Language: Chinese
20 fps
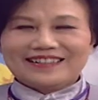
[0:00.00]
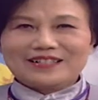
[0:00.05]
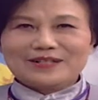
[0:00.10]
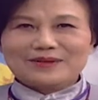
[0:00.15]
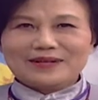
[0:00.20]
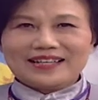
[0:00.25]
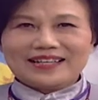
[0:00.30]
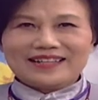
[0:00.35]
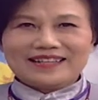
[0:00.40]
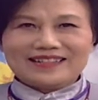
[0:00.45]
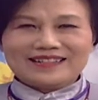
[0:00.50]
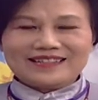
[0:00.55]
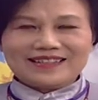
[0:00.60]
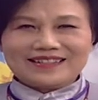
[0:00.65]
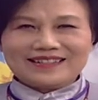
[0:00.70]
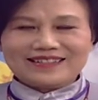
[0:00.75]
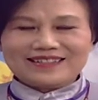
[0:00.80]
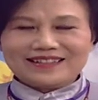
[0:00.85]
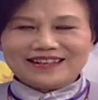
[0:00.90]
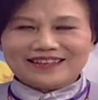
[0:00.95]
各位
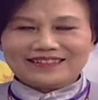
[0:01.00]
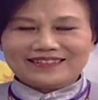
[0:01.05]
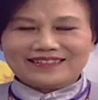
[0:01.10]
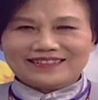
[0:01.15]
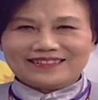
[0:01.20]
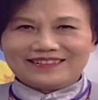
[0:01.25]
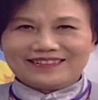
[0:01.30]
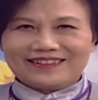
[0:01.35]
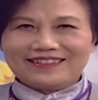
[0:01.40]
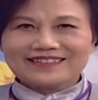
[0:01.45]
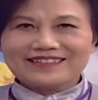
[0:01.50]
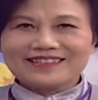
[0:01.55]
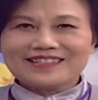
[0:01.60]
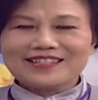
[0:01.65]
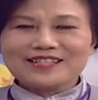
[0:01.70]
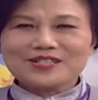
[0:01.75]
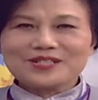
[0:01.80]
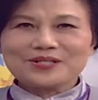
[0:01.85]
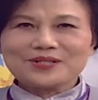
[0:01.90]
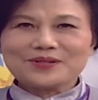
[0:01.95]
善信大德，
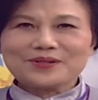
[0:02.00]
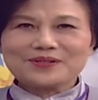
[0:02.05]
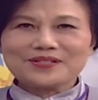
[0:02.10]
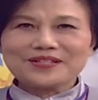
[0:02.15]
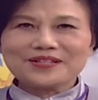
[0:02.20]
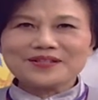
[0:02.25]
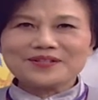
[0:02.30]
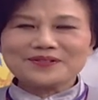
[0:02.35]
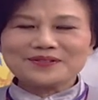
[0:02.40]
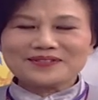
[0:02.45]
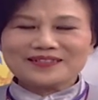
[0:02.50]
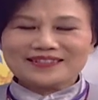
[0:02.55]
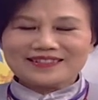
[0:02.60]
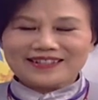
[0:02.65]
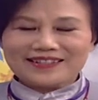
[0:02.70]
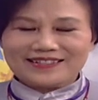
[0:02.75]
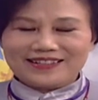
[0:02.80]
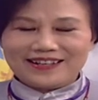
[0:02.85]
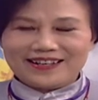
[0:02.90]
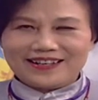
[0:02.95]
现士同修，
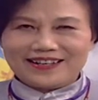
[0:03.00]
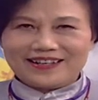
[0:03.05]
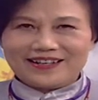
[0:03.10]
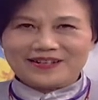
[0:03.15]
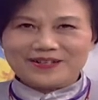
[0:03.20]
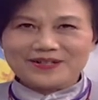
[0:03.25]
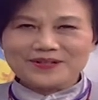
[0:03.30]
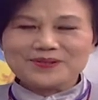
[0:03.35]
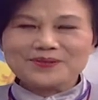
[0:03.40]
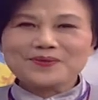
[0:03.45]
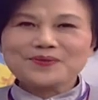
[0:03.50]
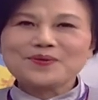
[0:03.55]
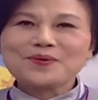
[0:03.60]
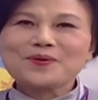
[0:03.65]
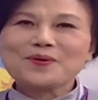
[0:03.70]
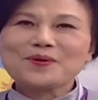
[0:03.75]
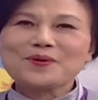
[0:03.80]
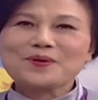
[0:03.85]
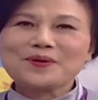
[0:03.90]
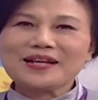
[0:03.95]
大家好，
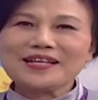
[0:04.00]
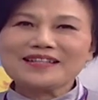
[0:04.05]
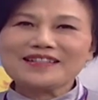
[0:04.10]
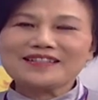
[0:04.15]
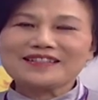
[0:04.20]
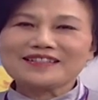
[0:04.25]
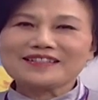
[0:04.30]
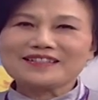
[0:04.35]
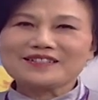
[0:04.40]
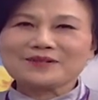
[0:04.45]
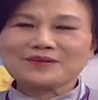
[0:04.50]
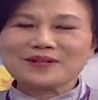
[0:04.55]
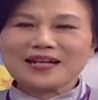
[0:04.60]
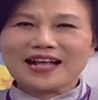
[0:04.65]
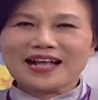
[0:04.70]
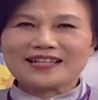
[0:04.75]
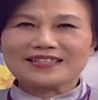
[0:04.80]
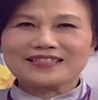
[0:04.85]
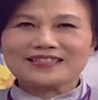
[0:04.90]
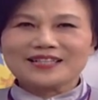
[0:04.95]
欢迎收
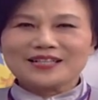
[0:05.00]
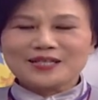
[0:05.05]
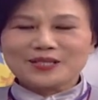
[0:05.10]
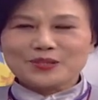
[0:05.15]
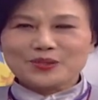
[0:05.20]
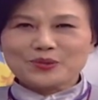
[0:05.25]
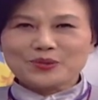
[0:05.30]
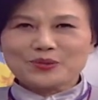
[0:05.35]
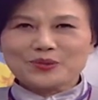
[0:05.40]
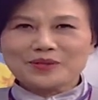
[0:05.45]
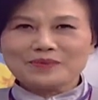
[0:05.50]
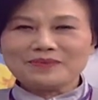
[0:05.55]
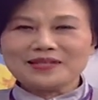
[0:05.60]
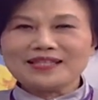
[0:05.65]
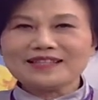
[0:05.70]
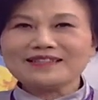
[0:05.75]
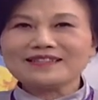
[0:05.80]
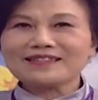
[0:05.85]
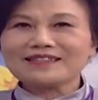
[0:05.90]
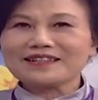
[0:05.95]
看全
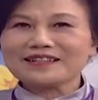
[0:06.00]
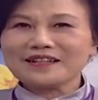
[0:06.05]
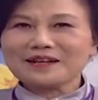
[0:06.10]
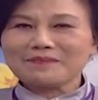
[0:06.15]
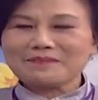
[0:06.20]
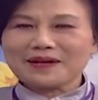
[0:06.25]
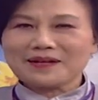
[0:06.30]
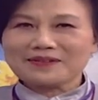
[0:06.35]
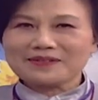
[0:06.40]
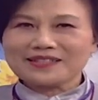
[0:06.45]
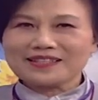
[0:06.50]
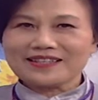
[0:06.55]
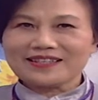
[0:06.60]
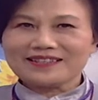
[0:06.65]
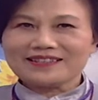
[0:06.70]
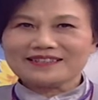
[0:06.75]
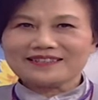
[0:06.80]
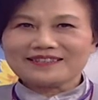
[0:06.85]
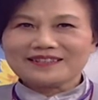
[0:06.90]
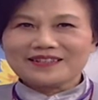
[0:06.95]
民健康保
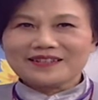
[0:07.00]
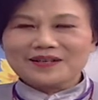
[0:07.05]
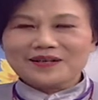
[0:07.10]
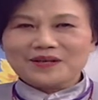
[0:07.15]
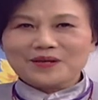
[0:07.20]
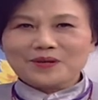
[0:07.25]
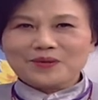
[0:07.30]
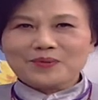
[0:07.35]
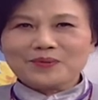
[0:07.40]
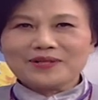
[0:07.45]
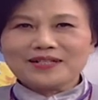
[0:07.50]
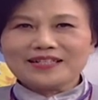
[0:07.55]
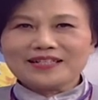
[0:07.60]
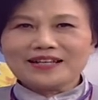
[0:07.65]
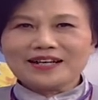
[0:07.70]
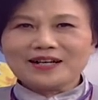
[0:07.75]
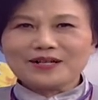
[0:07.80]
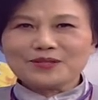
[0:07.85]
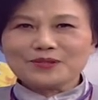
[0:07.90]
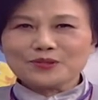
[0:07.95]
健。为了
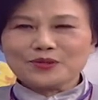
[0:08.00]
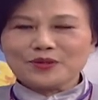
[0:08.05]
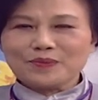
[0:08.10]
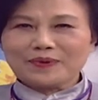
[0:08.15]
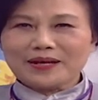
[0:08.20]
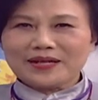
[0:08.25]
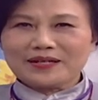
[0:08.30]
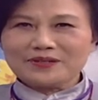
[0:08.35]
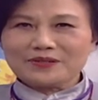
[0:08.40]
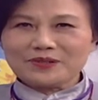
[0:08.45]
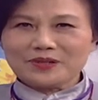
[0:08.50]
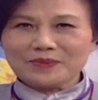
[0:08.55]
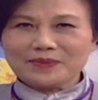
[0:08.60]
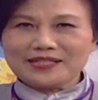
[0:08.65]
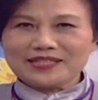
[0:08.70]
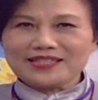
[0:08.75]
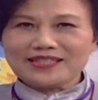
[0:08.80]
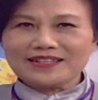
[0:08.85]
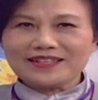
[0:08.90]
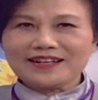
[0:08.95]
要确保全
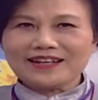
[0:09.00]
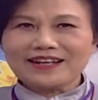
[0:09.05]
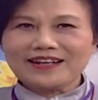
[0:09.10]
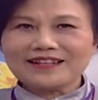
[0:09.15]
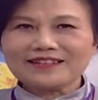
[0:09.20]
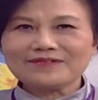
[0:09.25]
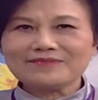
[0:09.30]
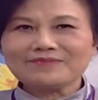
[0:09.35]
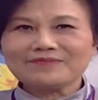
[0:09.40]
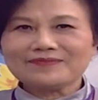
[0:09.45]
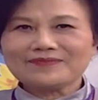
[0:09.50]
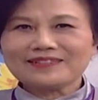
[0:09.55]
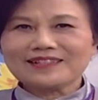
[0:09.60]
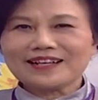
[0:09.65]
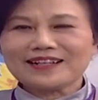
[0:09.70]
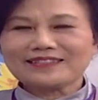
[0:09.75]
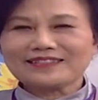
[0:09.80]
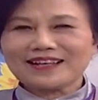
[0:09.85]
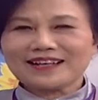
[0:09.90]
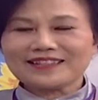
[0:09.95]
民健康，
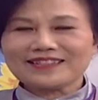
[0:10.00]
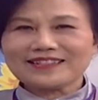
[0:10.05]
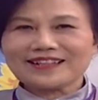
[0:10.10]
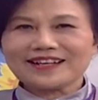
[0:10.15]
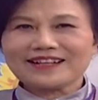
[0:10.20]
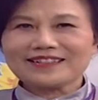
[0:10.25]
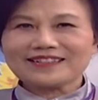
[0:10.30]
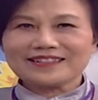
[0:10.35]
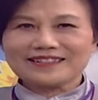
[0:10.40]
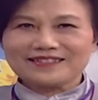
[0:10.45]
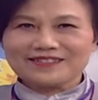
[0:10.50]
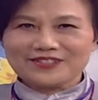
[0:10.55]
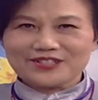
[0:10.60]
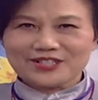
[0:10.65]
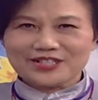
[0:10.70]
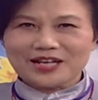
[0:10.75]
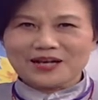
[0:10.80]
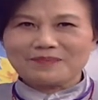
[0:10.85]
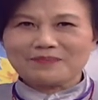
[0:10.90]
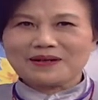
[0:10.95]
让大家更
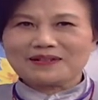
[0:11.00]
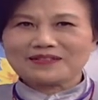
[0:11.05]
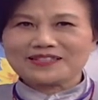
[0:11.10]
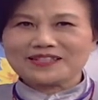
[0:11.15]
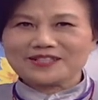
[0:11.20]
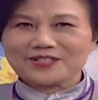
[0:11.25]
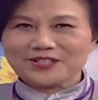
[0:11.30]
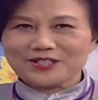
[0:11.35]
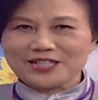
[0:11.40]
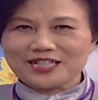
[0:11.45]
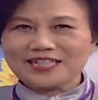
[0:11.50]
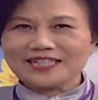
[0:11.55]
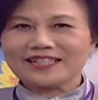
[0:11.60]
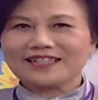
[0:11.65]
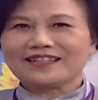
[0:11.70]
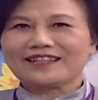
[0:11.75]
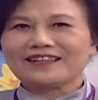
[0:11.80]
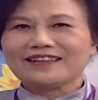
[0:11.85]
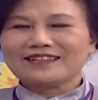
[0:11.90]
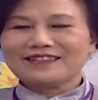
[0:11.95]
知道保健身
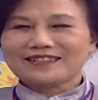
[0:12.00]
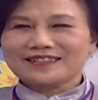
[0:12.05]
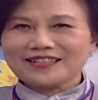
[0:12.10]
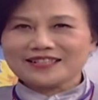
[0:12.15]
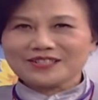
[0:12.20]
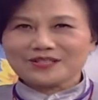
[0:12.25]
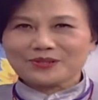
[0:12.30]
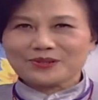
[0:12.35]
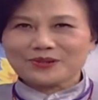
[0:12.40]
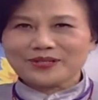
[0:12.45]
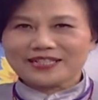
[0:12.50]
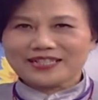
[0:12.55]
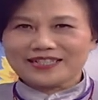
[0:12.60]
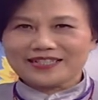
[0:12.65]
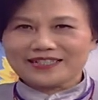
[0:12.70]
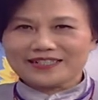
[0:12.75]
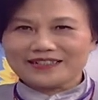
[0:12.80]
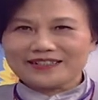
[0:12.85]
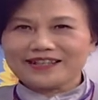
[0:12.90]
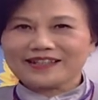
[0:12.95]
体正确的
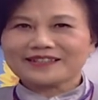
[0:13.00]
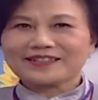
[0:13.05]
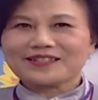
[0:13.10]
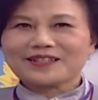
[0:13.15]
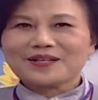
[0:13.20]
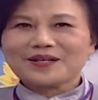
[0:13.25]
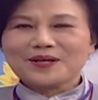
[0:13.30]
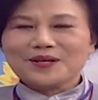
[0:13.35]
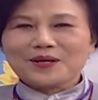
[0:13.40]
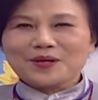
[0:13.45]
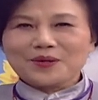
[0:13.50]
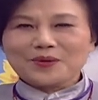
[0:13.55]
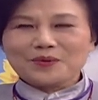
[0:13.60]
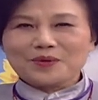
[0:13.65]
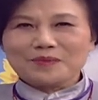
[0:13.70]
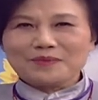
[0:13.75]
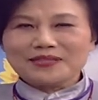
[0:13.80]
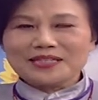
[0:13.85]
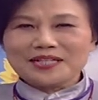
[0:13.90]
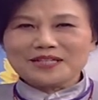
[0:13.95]
理念，
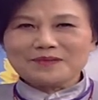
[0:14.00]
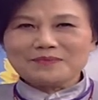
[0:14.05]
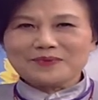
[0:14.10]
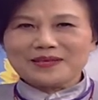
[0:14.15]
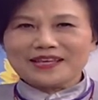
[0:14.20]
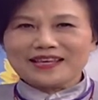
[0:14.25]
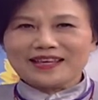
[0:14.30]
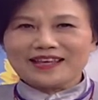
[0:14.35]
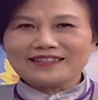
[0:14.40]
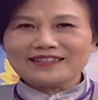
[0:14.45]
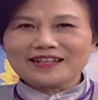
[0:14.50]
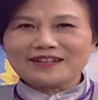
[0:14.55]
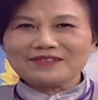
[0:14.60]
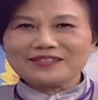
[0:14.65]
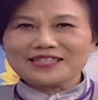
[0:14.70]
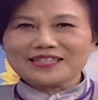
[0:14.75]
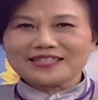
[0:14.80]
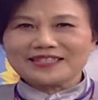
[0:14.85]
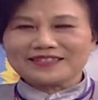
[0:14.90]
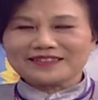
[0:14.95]
我们特别邀
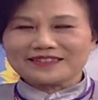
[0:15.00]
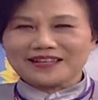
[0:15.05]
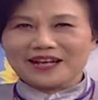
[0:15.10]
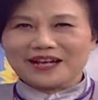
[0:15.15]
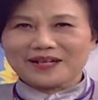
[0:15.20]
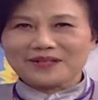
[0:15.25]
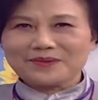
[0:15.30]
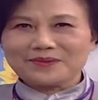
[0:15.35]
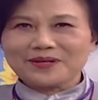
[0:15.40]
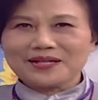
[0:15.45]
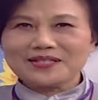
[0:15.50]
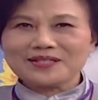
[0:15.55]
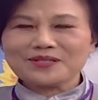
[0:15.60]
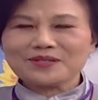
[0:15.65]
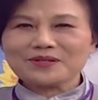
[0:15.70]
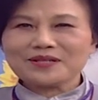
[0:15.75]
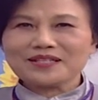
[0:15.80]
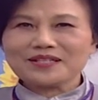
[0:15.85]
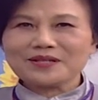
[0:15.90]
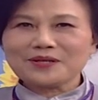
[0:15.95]
请台湾
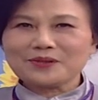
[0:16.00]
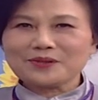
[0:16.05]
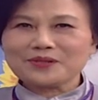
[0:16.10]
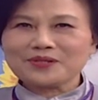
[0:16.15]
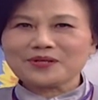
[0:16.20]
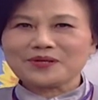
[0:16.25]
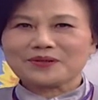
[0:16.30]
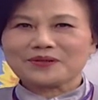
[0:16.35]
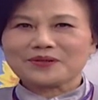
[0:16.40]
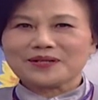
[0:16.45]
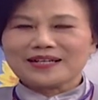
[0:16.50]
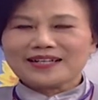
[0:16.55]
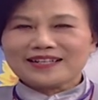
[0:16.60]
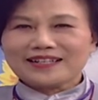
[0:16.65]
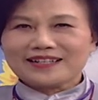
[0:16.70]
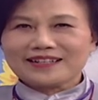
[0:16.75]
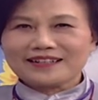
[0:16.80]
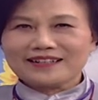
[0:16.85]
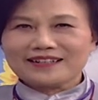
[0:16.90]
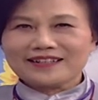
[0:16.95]
最优秀
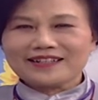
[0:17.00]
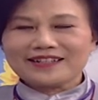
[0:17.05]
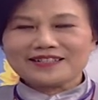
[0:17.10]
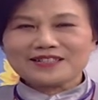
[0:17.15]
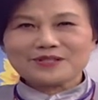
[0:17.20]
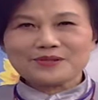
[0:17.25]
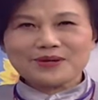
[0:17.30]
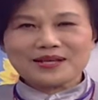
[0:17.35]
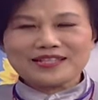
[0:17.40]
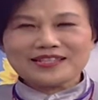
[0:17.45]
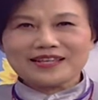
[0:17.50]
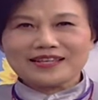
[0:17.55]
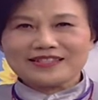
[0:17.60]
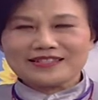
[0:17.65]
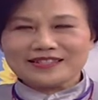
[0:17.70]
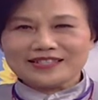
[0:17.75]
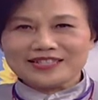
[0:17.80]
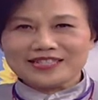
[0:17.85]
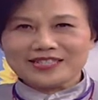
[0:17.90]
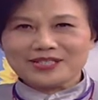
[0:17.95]
各科专业
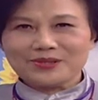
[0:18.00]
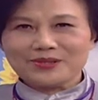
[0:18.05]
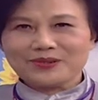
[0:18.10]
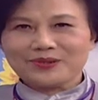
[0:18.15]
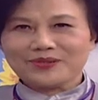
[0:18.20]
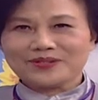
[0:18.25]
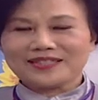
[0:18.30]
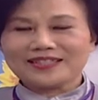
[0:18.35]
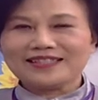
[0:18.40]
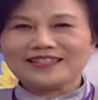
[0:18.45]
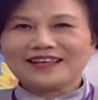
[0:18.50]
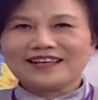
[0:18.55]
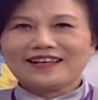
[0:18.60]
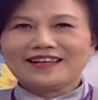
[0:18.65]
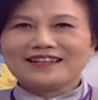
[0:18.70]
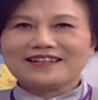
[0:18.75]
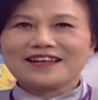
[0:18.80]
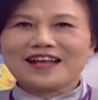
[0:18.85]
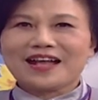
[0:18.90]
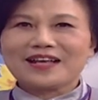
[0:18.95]
医师群
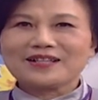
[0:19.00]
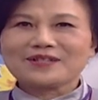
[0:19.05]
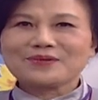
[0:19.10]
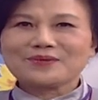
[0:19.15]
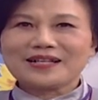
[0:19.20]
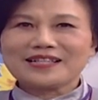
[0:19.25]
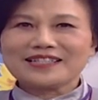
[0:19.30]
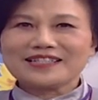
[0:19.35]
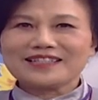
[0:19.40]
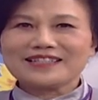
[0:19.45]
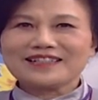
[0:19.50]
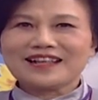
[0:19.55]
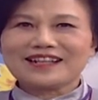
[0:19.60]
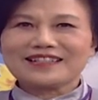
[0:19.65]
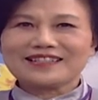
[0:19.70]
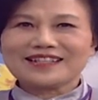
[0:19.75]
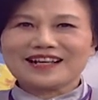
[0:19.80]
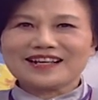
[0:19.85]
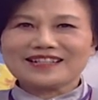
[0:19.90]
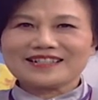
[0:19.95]
来关心大
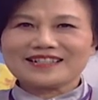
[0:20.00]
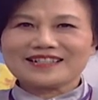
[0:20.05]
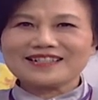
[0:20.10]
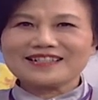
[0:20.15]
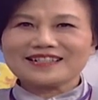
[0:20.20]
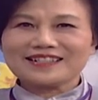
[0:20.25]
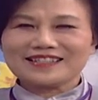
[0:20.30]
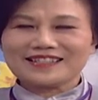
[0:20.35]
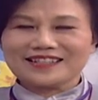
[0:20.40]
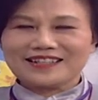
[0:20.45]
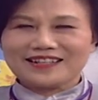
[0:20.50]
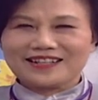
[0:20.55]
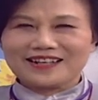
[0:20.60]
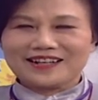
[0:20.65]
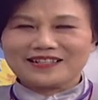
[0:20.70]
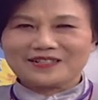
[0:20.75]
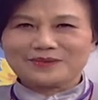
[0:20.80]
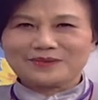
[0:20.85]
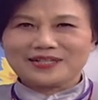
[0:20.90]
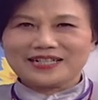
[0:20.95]
家身体健
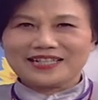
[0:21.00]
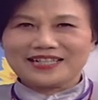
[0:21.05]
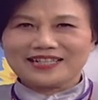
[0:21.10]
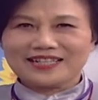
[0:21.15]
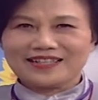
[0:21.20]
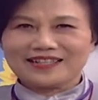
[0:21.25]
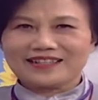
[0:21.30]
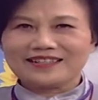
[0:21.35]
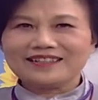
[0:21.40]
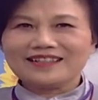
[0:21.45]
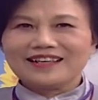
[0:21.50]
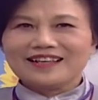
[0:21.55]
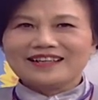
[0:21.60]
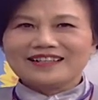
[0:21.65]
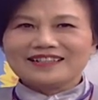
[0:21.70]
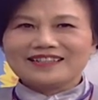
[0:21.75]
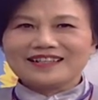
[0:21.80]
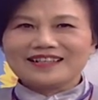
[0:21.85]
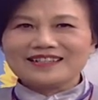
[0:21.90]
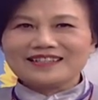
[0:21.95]
康的问题，
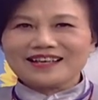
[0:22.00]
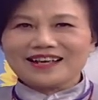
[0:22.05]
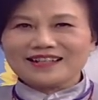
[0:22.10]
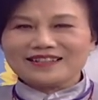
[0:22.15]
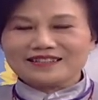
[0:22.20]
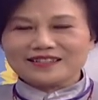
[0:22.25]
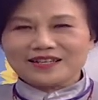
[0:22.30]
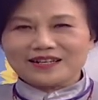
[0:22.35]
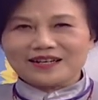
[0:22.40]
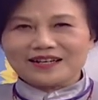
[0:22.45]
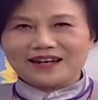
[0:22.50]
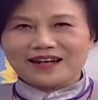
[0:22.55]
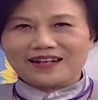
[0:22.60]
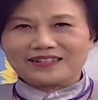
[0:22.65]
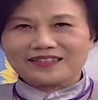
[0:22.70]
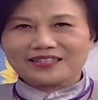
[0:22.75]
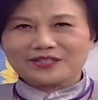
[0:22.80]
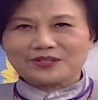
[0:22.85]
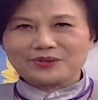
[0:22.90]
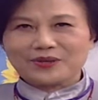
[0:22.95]
增加健
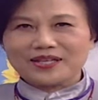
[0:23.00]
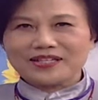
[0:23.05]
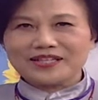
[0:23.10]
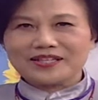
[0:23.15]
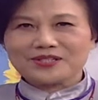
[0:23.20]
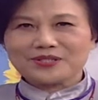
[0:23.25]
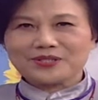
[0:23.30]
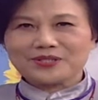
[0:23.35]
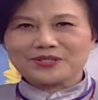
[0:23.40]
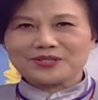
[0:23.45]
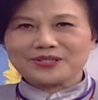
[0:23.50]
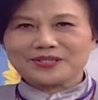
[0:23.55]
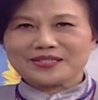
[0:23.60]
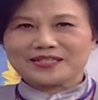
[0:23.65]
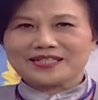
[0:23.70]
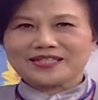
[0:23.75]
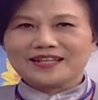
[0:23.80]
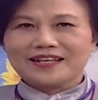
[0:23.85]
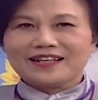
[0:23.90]
康的专业知识，